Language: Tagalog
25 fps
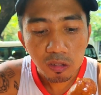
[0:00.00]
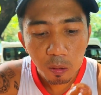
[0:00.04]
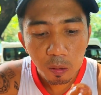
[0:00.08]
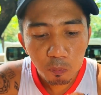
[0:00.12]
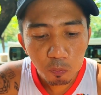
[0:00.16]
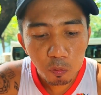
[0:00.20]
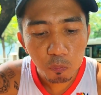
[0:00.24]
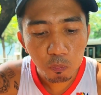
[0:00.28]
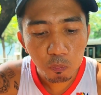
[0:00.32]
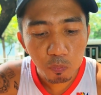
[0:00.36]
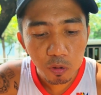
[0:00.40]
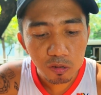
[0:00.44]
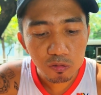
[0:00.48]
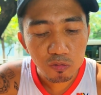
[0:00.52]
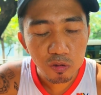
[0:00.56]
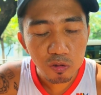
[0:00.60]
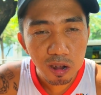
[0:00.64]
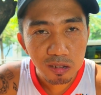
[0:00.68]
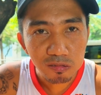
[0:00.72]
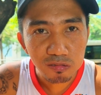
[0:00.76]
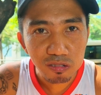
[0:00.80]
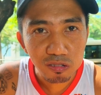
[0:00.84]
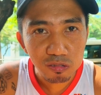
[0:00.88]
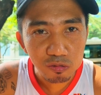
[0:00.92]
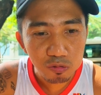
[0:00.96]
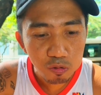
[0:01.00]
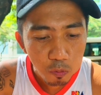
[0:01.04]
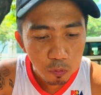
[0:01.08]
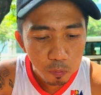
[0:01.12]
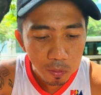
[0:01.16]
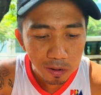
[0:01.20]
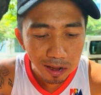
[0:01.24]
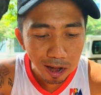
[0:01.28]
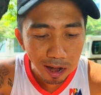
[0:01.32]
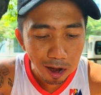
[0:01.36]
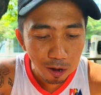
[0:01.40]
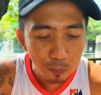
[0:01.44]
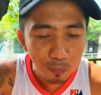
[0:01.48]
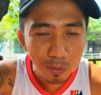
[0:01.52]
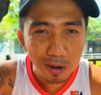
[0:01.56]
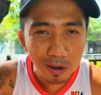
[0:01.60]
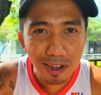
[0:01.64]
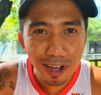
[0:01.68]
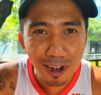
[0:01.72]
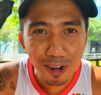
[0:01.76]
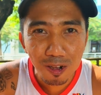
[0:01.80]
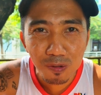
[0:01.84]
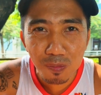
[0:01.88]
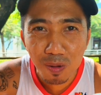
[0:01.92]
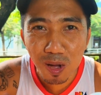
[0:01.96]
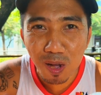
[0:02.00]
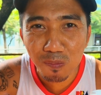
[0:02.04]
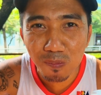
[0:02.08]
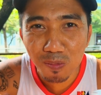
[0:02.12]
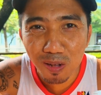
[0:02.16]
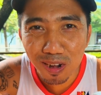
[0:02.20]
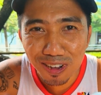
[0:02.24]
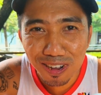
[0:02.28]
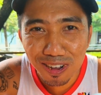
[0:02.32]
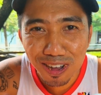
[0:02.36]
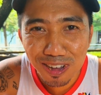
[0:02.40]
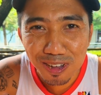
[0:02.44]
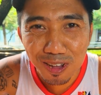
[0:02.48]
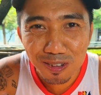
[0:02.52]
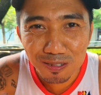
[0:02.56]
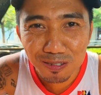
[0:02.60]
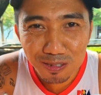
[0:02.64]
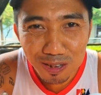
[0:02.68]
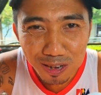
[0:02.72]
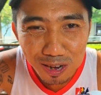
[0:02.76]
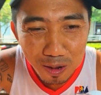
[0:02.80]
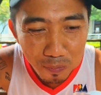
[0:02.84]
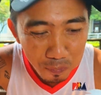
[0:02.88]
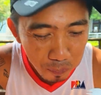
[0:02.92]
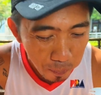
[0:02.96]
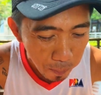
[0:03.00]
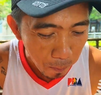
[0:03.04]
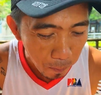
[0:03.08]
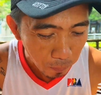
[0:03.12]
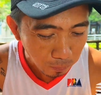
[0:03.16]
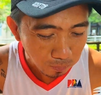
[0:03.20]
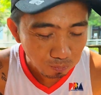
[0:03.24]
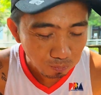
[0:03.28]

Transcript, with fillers: Tapos peso lang din to. Panalong panalo mga barangay. Ang sarap.